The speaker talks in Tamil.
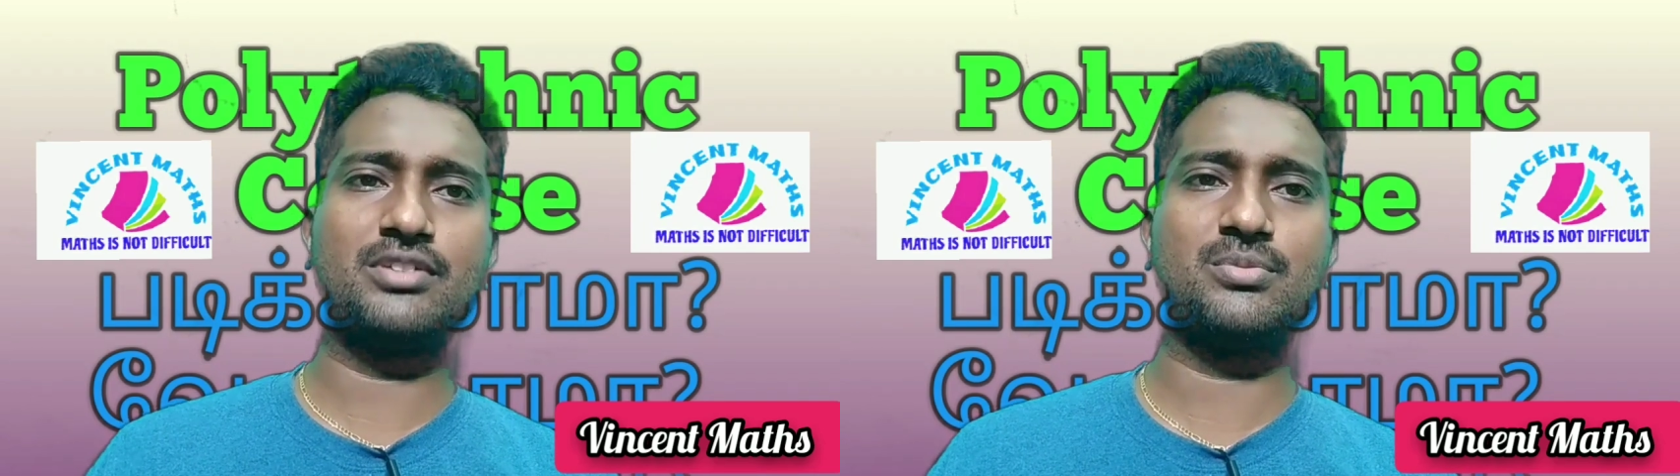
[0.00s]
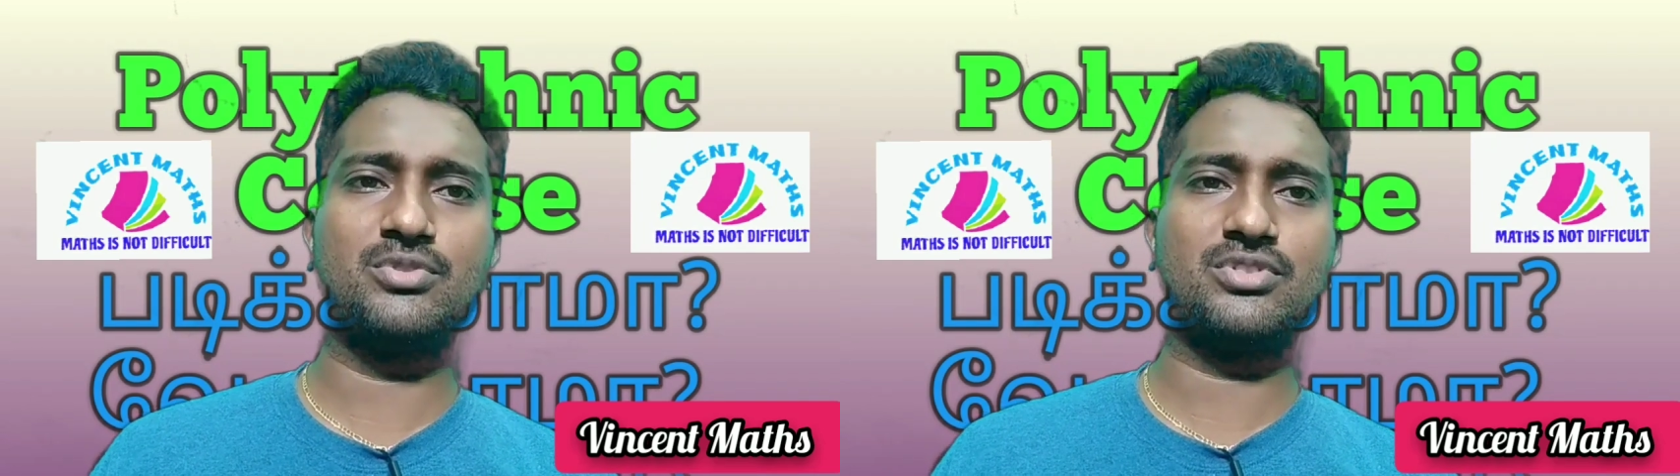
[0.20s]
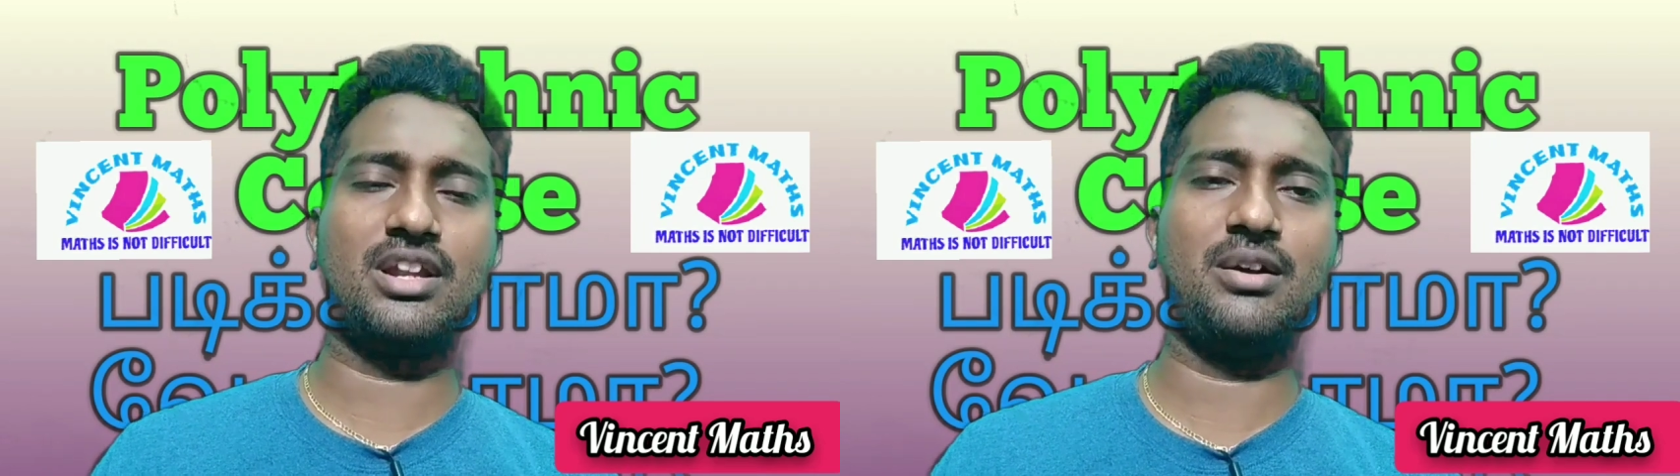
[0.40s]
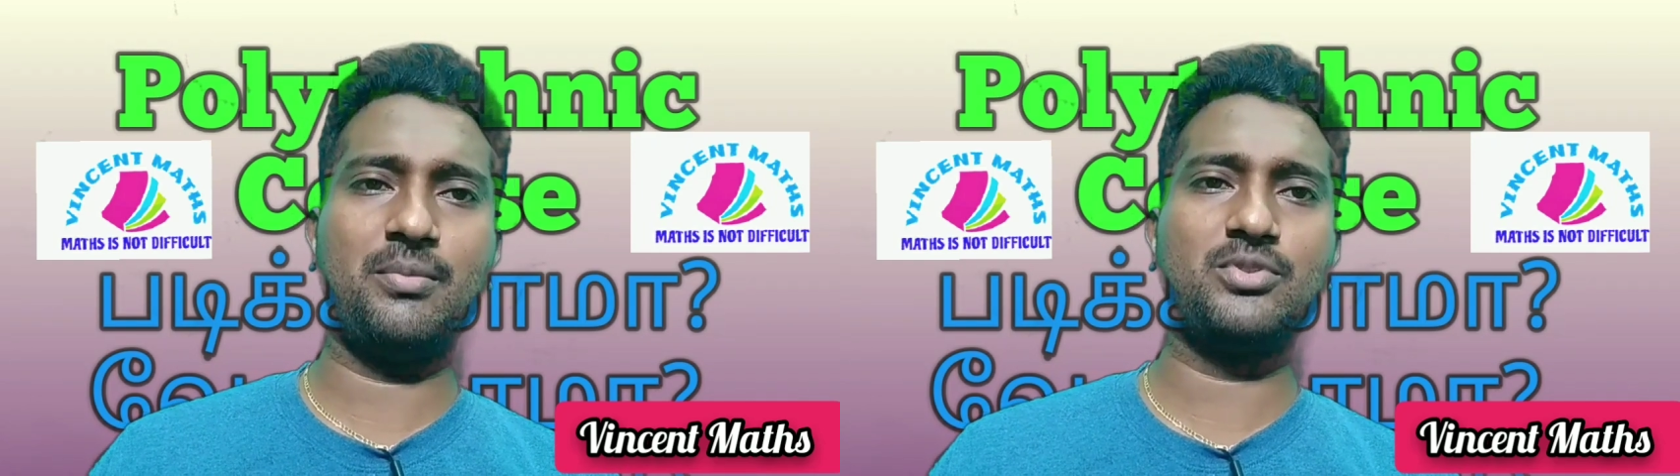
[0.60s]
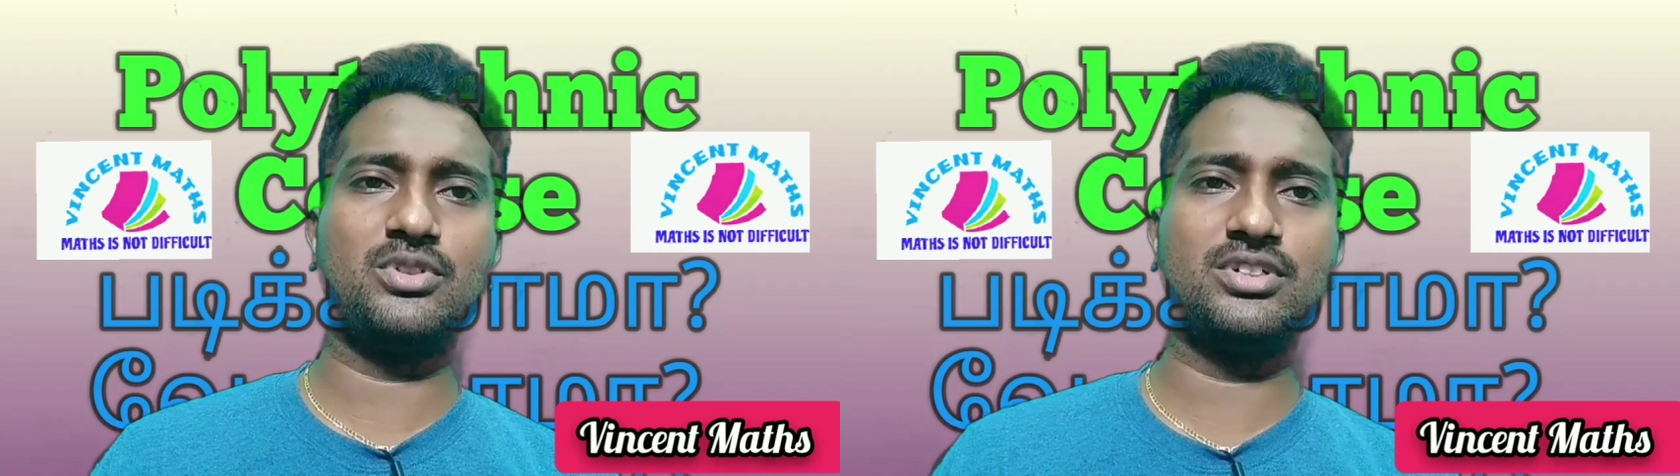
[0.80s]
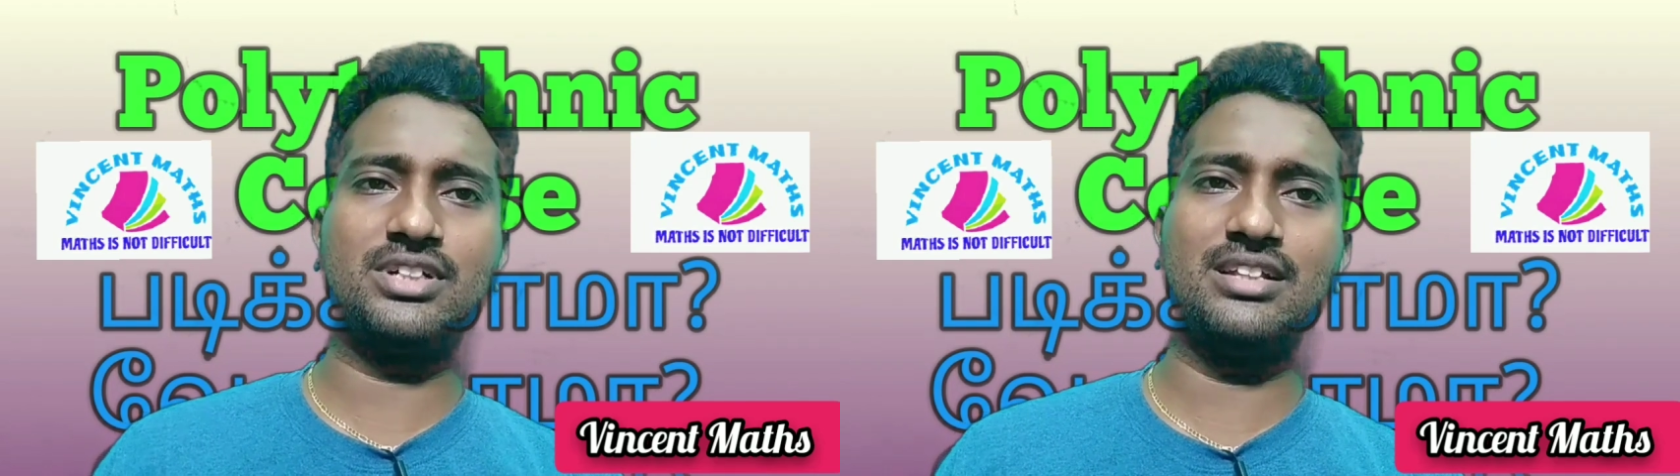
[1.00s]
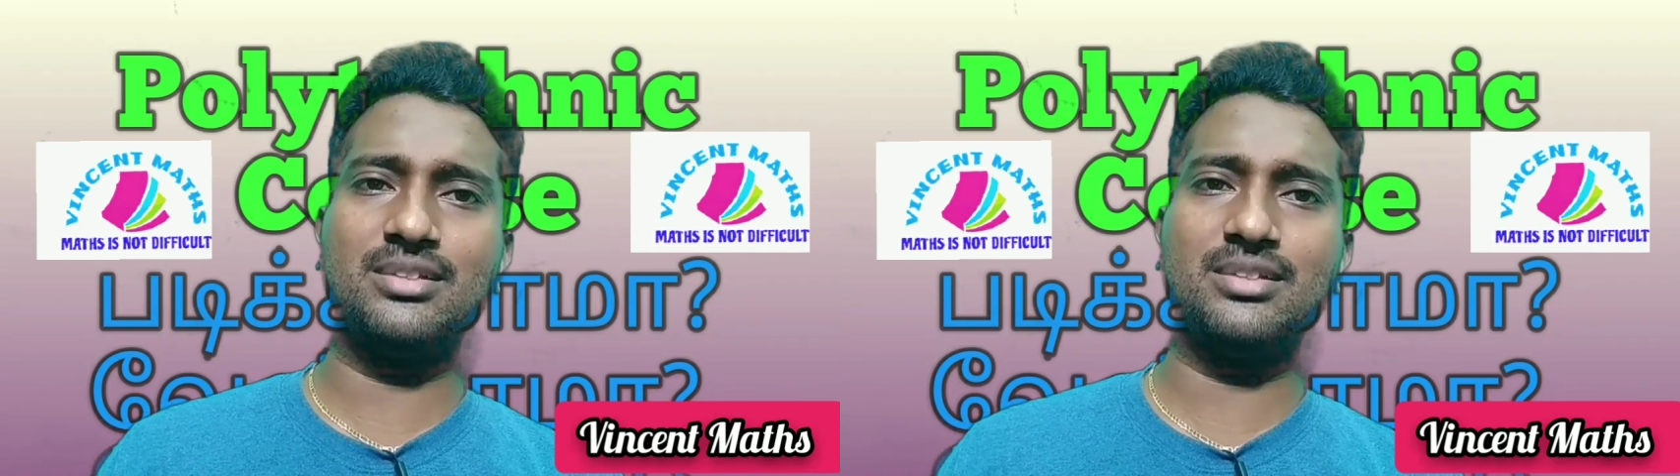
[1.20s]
படித்து முடிச்சிடலாம் அப்படின்னு சொல்லிட்டு